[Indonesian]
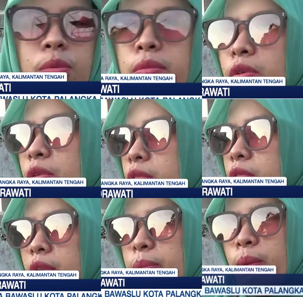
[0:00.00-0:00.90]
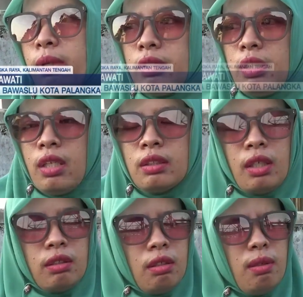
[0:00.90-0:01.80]
Itu menurut informasi yang
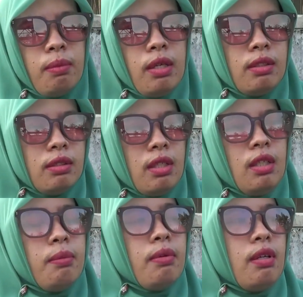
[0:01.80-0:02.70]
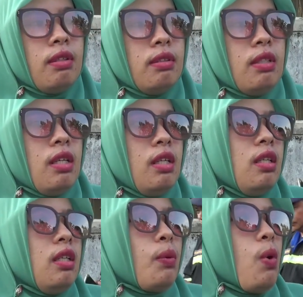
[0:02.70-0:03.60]
saya terima dari dari
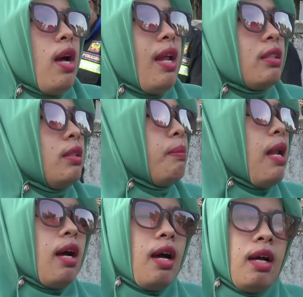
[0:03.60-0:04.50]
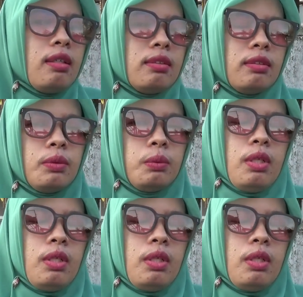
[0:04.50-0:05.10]
ruangan arsip belakang. Hmm.